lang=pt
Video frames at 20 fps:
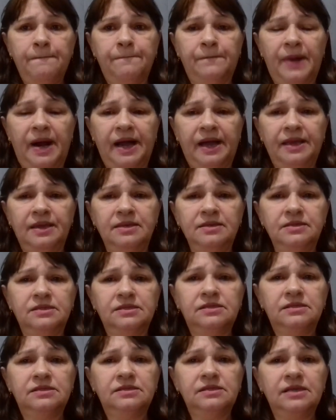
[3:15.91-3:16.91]

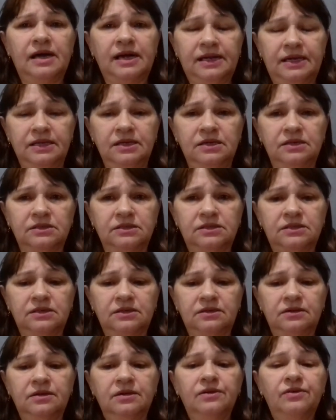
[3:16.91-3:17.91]
Mas a
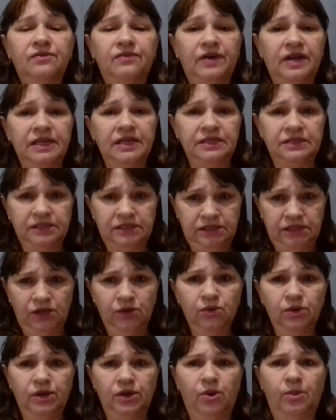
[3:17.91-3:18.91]
criança
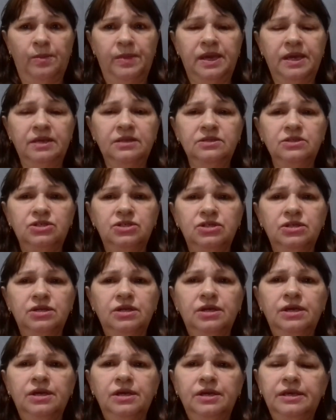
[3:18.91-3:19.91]
faleceu realmente
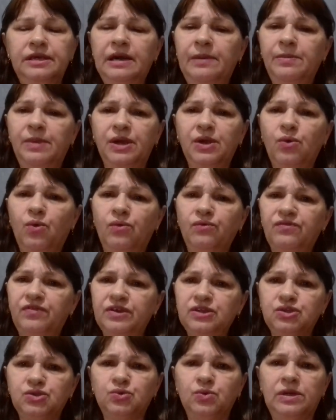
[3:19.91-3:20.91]
e a mãe
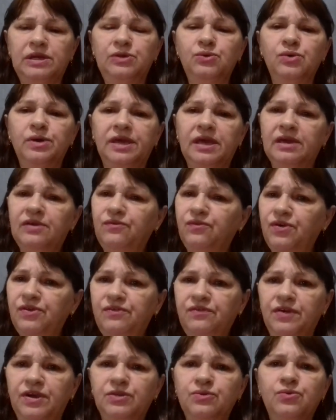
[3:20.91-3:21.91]
confessou ali o que, que foi
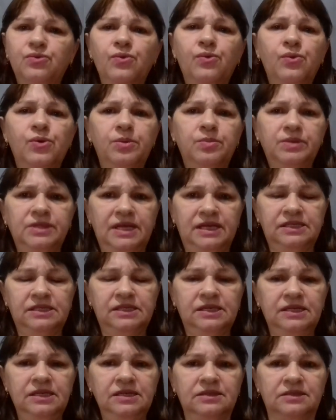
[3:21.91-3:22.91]
feito com o corpo
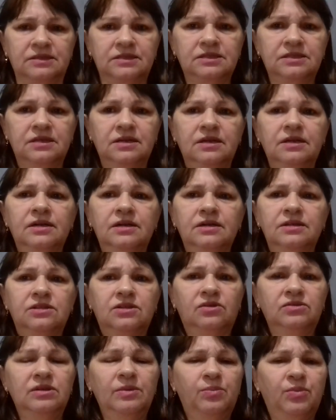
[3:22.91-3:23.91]
dessa criança.
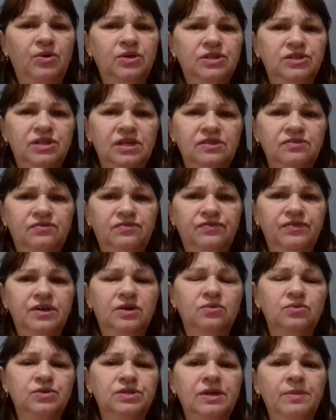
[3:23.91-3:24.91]
Então depois vocês
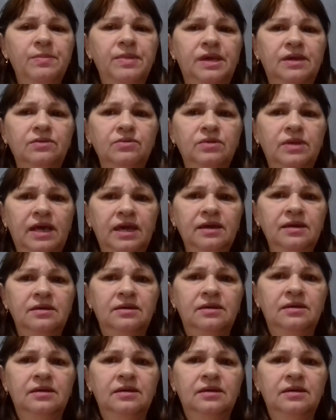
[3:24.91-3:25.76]
ficam sabendo, né?